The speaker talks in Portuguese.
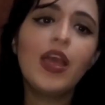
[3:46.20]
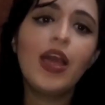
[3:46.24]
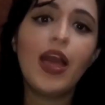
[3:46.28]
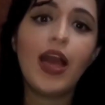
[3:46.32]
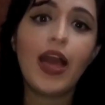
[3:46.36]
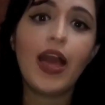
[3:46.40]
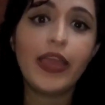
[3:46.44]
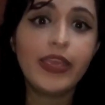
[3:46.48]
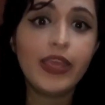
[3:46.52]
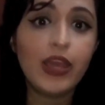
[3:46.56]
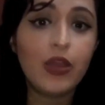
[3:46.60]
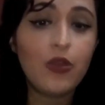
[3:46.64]

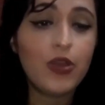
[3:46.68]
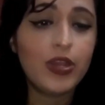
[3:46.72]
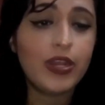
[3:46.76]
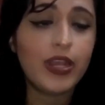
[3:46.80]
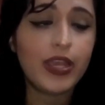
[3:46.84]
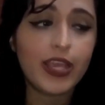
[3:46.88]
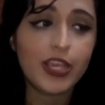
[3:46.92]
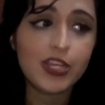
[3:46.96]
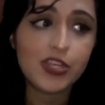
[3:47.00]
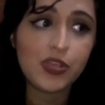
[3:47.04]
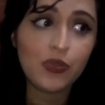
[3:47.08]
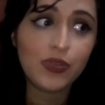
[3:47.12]
E agora, e a
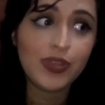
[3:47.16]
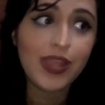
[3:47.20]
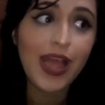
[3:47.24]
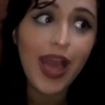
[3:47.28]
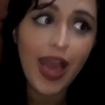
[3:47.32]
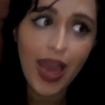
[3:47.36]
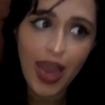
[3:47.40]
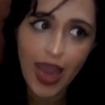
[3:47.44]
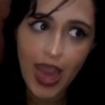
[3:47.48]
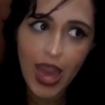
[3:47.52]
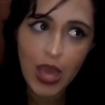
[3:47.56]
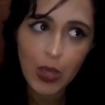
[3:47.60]
questão da
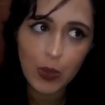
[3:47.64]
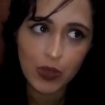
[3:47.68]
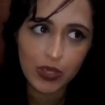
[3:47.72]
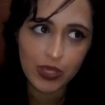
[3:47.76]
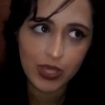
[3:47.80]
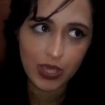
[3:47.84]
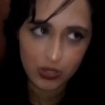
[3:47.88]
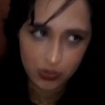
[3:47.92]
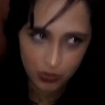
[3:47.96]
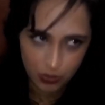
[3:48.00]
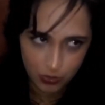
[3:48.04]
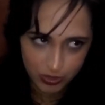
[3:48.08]
água, que
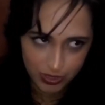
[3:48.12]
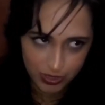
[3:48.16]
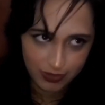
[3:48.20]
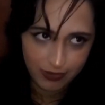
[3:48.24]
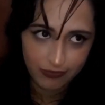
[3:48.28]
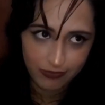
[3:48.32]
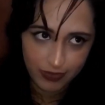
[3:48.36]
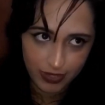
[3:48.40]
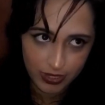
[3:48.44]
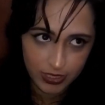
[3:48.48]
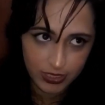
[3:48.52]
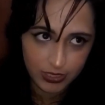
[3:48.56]
era o que eu tava
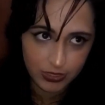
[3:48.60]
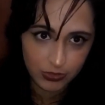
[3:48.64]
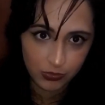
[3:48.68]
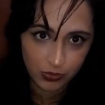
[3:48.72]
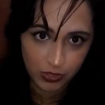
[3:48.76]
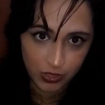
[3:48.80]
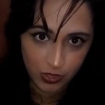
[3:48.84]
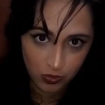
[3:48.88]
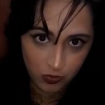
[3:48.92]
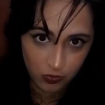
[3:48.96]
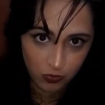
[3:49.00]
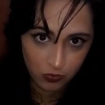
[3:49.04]
falando, que
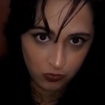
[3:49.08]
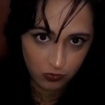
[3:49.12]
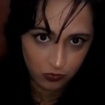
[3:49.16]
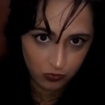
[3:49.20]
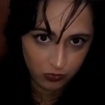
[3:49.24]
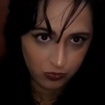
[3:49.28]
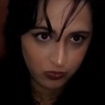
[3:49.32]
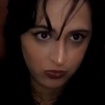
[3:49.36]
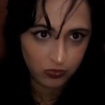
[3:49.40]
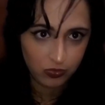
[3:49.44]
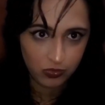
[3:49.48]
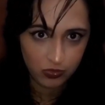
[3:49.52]
eu
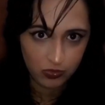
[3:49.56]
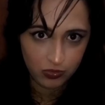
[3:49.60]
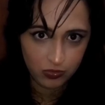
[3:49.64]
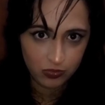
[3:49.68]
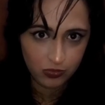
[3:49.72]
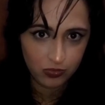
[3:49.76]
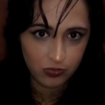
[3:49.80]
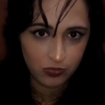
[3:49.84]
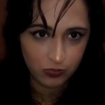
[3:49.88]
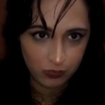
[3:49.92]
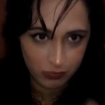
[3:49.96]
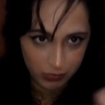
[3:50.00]

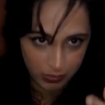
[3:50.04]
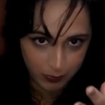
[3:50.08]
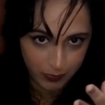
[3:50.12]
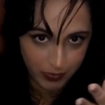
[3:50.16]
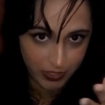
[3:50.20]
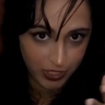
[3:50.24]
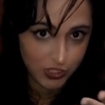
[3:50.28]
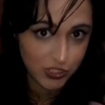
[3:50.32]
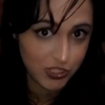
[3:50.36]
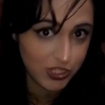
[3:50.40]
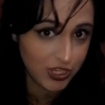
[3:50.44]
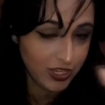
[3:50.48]
me
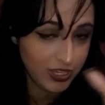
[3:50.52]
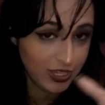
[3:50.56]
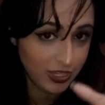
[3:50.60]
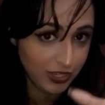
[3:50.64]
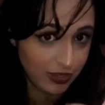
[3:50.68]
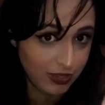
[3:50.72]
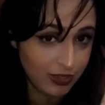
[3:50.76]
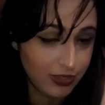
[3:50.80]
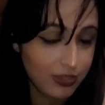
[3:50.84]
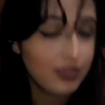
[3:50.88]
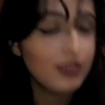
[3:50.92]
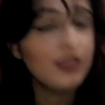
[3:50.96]
perdi aí,
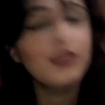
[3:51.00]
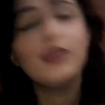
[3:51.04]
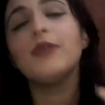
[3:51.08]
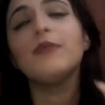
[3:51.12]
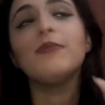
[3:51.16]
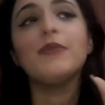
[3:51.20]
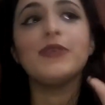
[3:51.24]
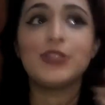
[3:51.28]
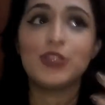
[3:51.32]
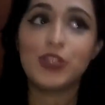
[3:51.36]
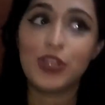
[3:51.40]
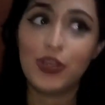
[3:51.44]

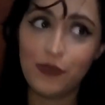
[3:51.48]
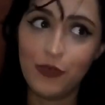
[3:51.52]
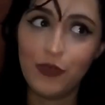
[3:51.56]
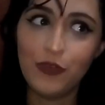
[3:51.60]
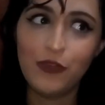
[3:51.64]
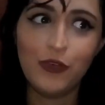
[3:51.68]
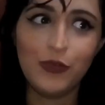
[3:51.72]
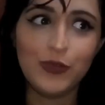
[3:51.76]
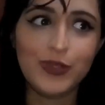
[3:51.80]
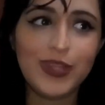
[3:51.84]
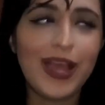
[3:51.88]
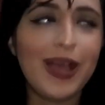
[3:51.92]
mas já vou
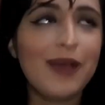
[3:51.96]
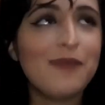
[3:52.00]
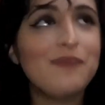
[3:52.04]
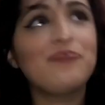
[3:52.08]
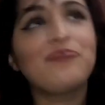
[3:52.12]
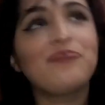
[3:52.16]
voltar